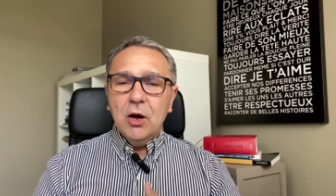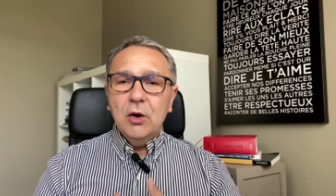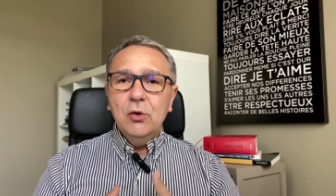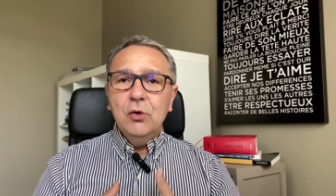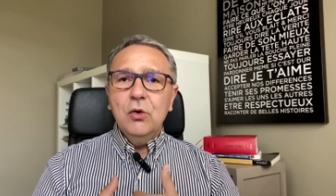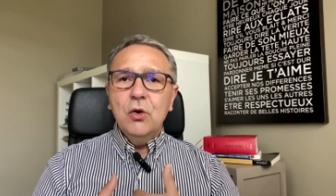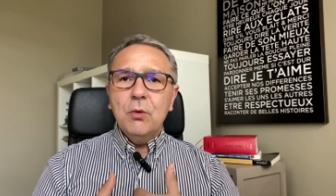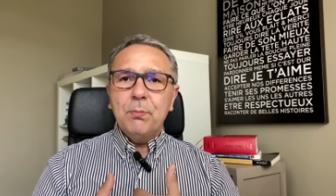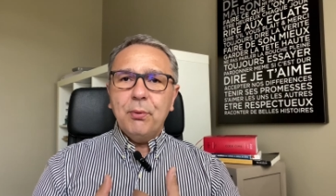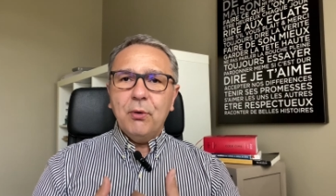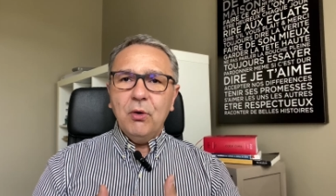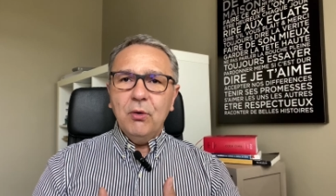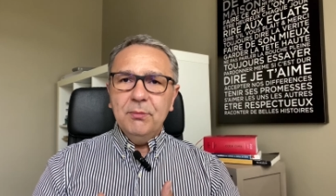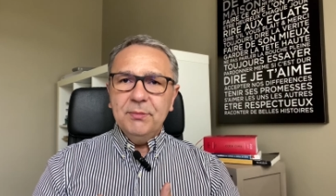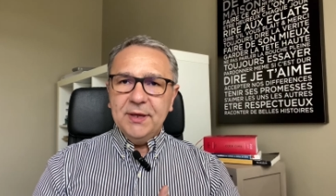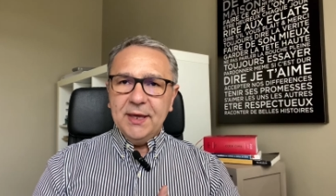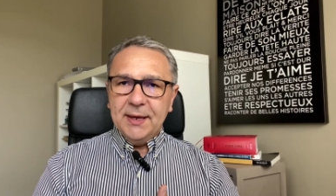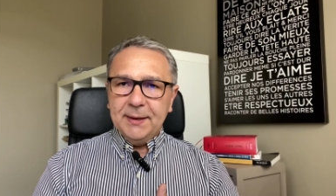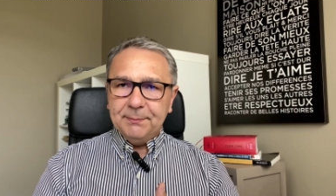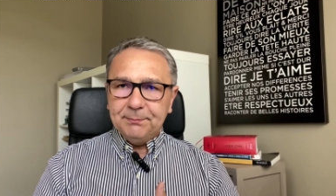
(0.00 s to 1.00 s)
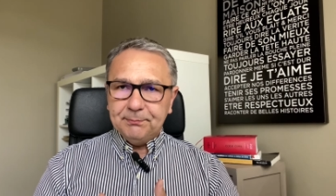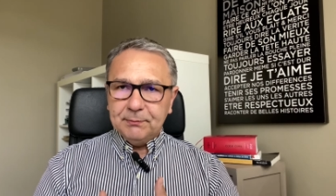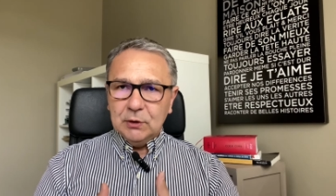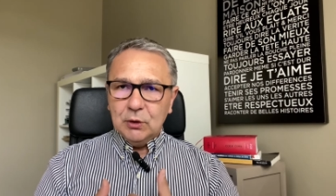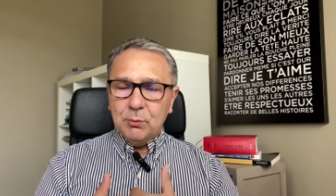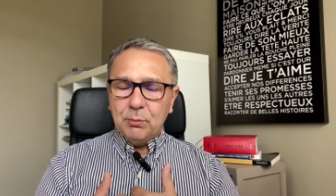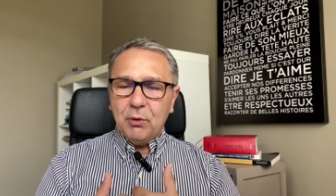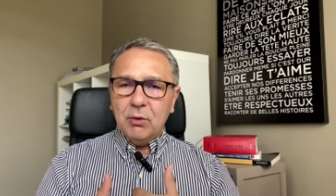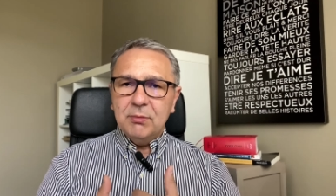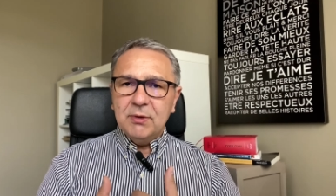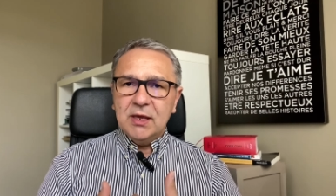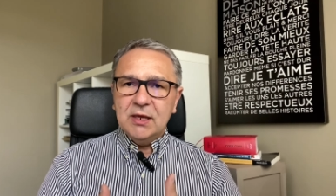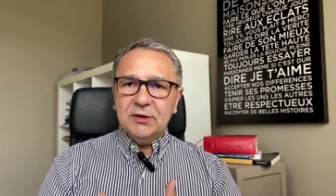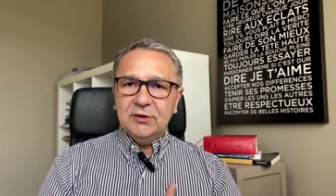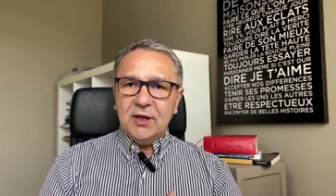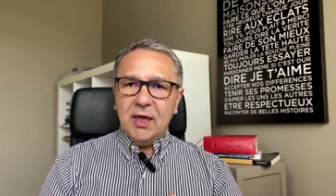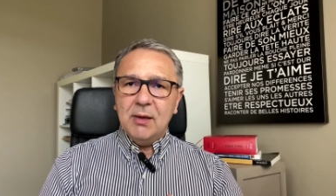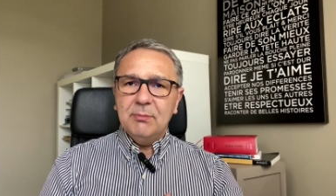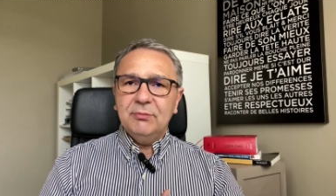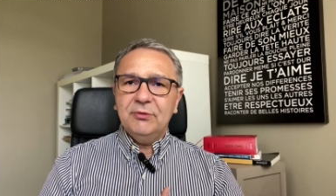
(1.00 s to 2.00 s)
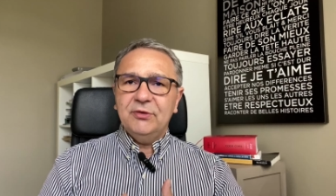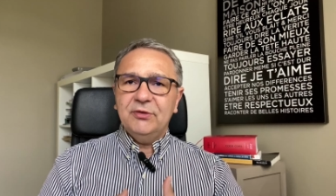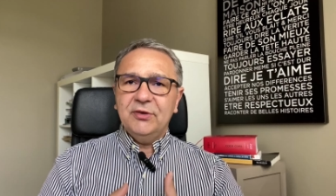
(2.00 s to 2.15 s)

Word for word: Le premier, le premier item,